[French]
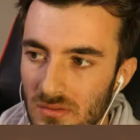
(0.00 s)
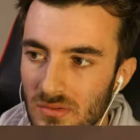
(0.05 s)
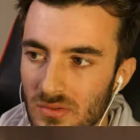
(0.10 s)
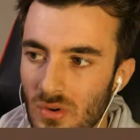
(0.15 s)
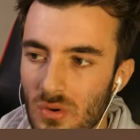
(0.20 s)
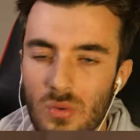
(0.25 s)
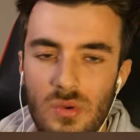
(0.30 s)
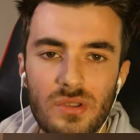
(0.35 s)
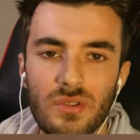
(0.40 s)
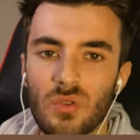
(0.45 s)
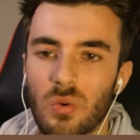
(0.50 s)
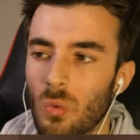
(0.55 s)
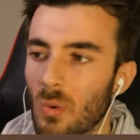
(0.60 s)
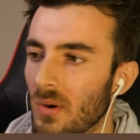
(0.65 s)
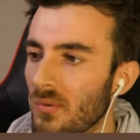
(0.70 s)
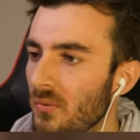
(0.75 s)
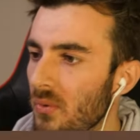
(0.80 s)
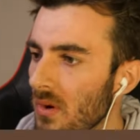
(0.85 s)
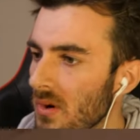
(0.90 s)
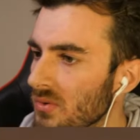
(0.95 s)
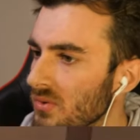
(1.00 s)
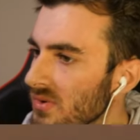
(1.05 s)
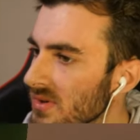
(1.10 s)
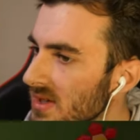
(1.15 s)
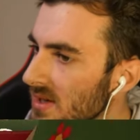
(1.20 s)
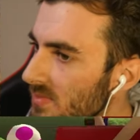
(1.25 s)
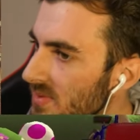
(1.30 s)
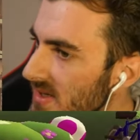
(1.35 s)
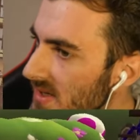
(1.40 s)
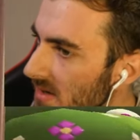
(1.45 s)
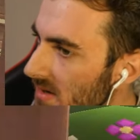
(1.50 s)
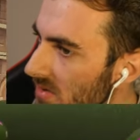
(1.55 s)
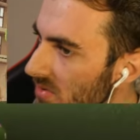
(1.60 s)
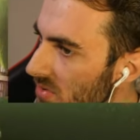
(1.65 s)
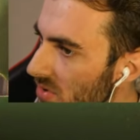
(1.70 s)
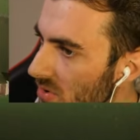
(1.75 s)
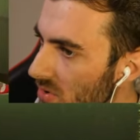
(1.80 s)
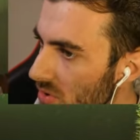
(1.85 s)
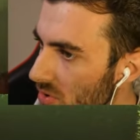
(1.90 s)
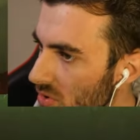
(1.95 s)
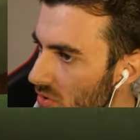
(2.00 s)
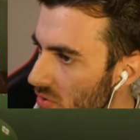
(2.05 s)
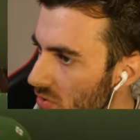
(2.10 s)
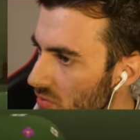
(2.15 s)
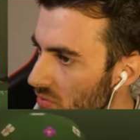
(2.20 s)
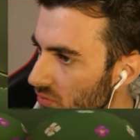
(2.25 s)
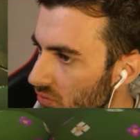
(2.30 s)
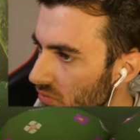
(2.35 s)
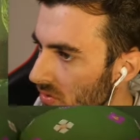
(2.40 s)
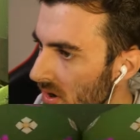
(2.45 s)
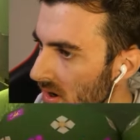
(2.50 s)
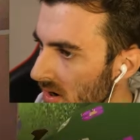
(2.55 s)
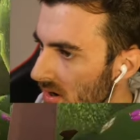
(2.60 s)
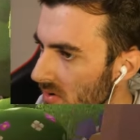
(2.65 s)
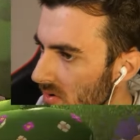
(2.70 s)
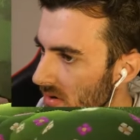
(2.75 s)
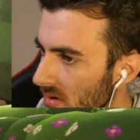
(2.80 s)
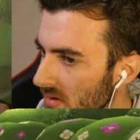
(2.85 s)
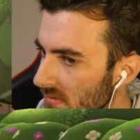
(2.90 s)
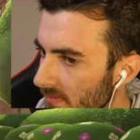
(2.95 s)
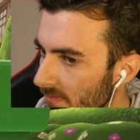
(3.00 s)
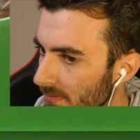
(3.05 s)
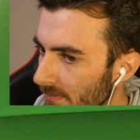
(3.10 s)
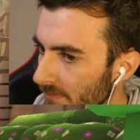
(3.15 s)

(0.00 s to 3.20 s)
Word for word: Genre, ouais, trois fois en deux épisodes, euh, voilà, quoi.